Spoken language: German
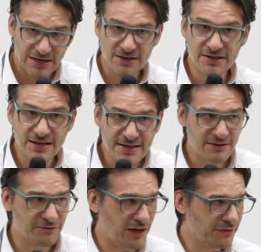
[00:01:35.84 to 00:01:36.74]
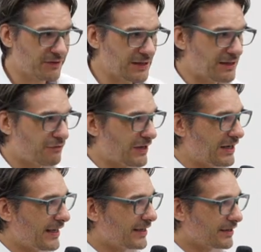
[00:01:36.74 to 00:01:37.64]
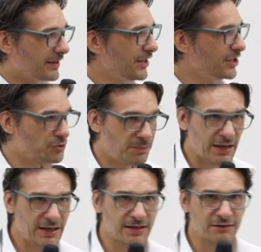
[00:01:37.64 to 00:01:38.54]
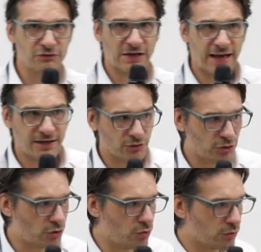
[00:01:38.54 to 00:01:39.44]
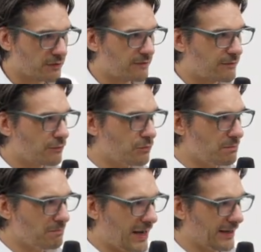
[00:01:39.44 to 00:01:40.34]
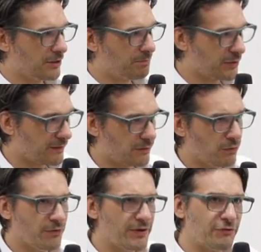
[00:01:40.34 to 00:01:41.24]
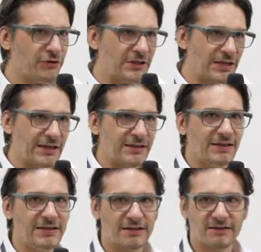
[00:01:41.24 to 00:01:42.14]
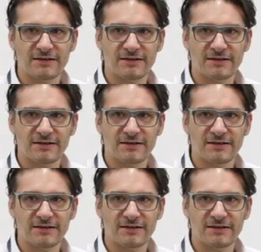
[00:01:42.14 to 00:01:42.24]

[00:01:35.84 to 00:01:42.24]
will nicht wahnsinnig viel länger sprechen, vielleicht noch kurz zu meiner Person. Ich vertrete hier